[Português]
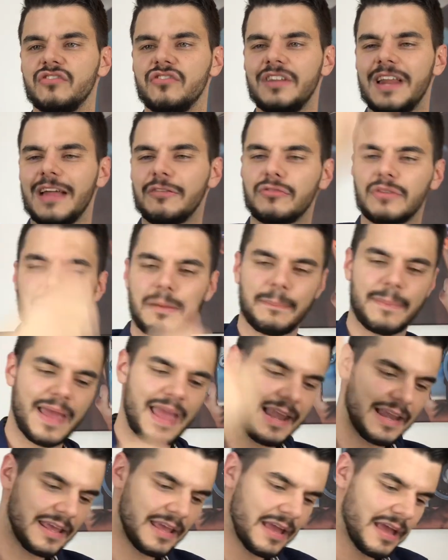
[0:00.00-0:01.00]
Direto na
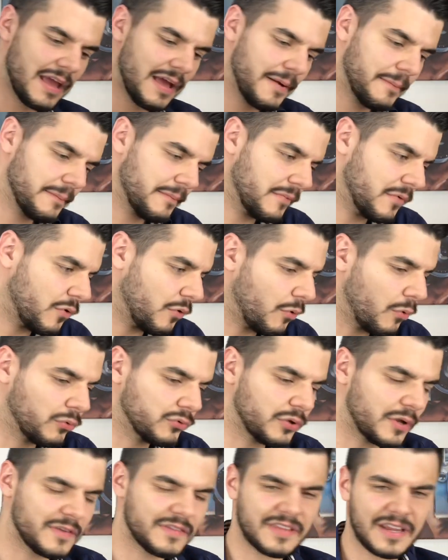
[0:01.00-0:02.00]
pele. Um,
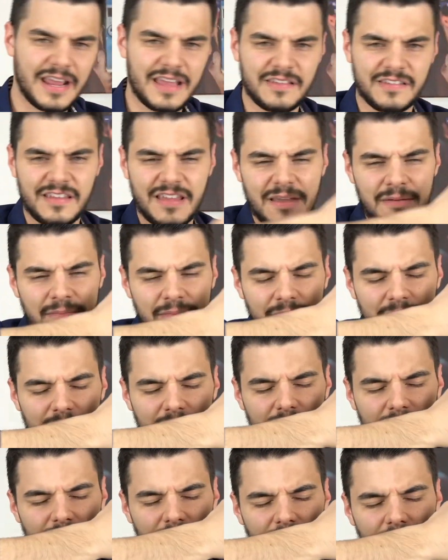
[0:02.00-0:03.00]
dois, três e.
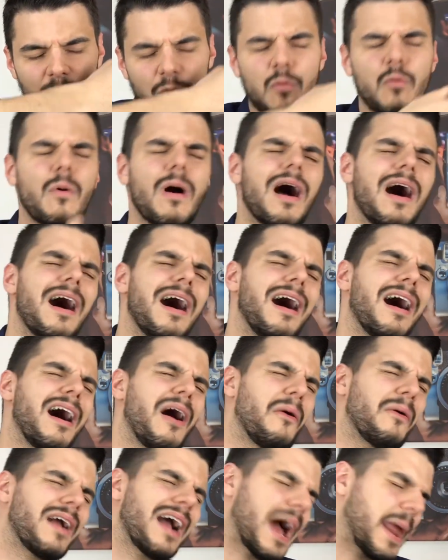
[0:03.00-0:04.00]

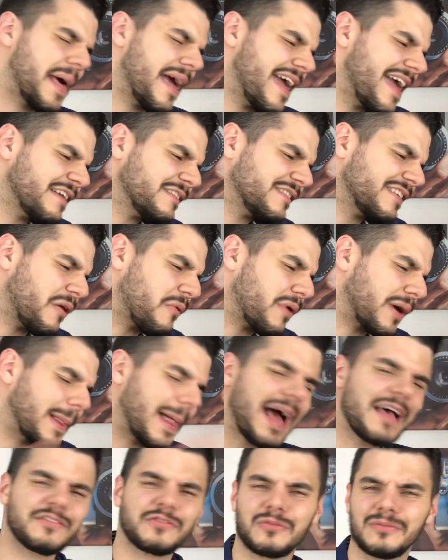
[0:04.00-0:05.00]
Uau! Cara, esse é o
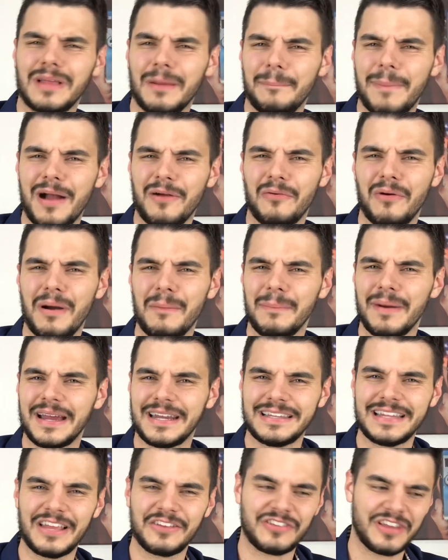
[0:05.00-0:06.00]
clássico da Paco
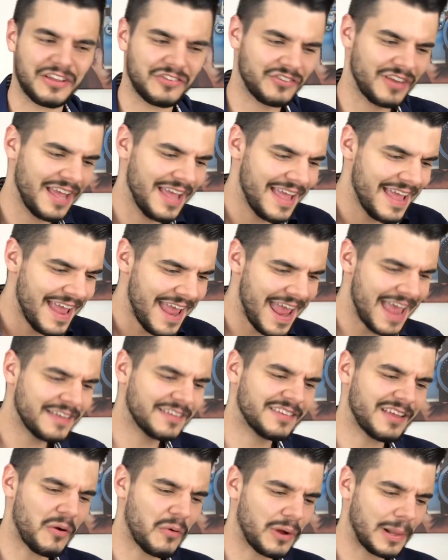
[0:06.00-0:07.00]
Rabanne, né, gente?
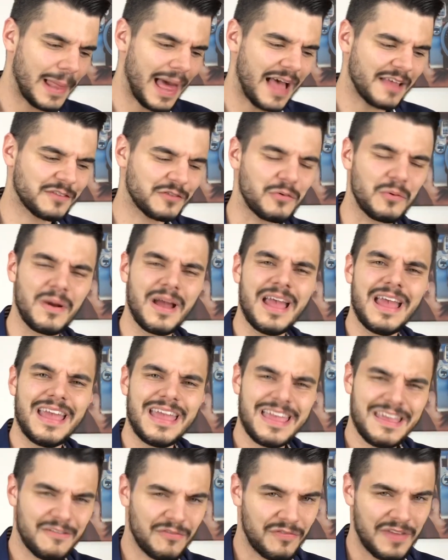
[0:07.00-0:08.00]
Esse é o clássico
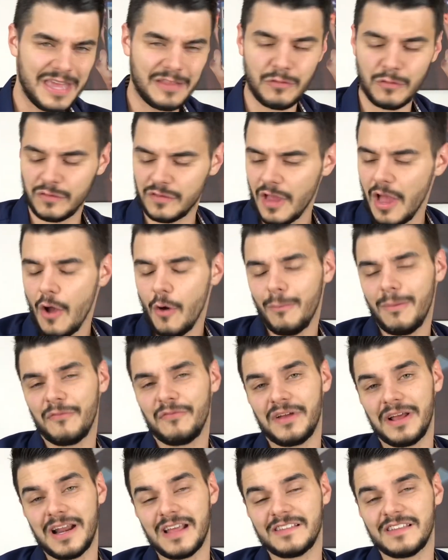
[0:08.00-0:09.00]
Invictus, uma
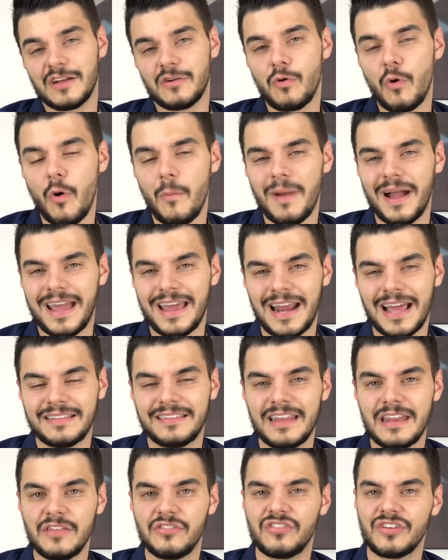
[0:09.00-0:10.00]
fragrância com uma
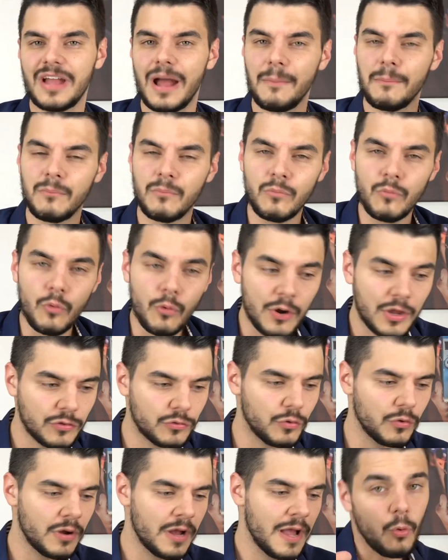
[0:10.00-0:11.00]
característica
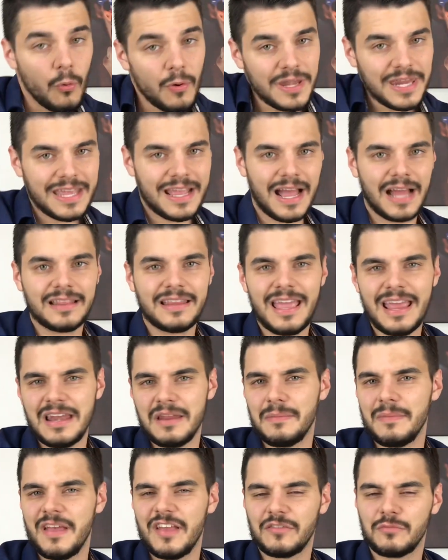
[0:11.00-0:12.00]
muito única
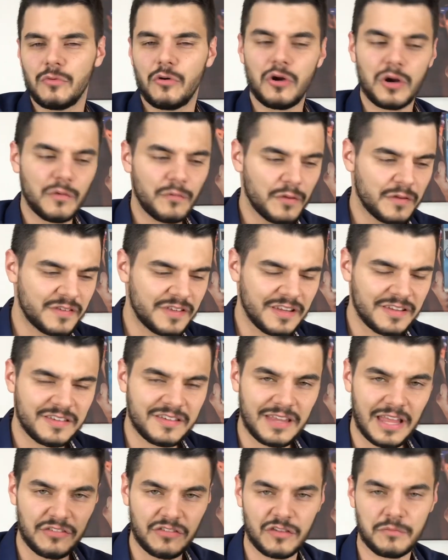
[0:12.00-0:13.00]
dele mesmo. Quando você
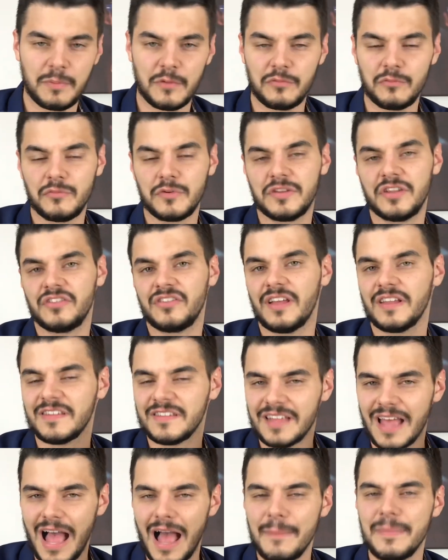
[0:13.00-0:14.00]
sente esse perfume, você já
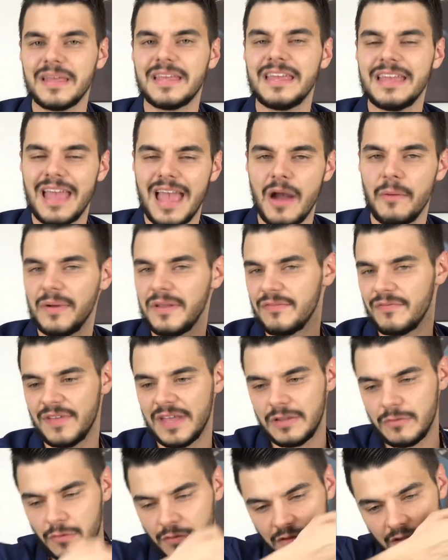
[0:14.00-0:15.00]
sabe que é o
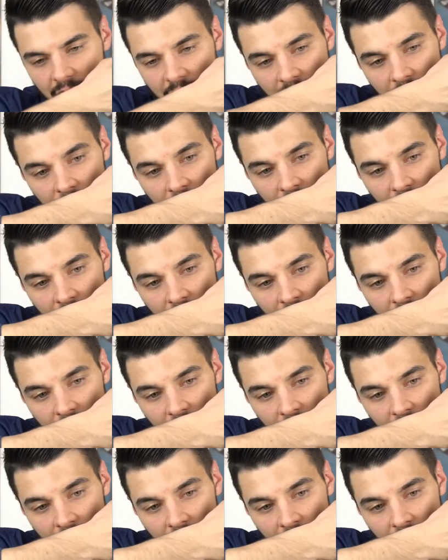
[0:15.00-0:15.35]
Invictus.